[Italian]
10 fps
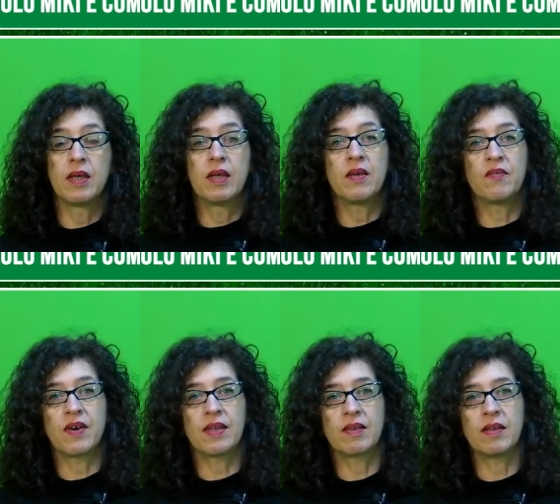
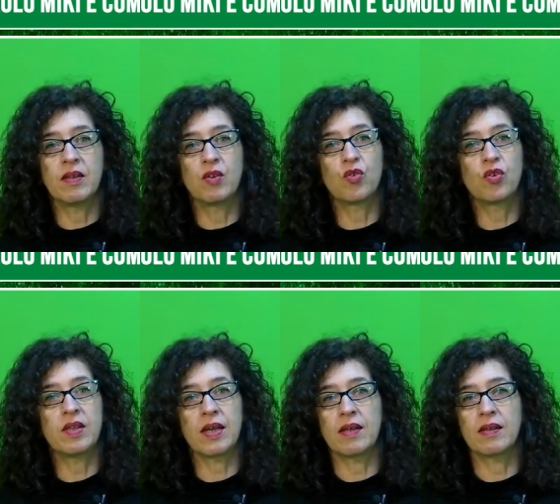Infatti non si
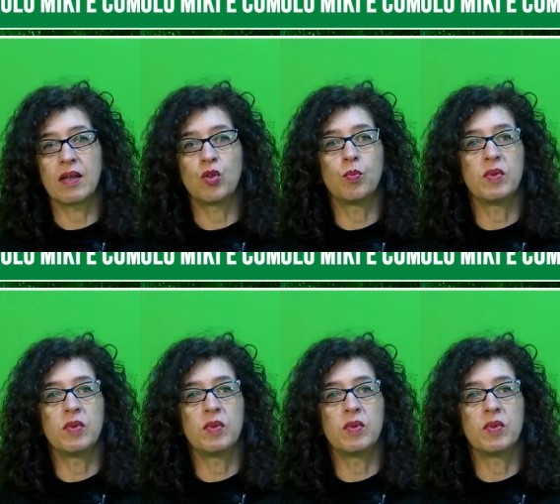tratta di un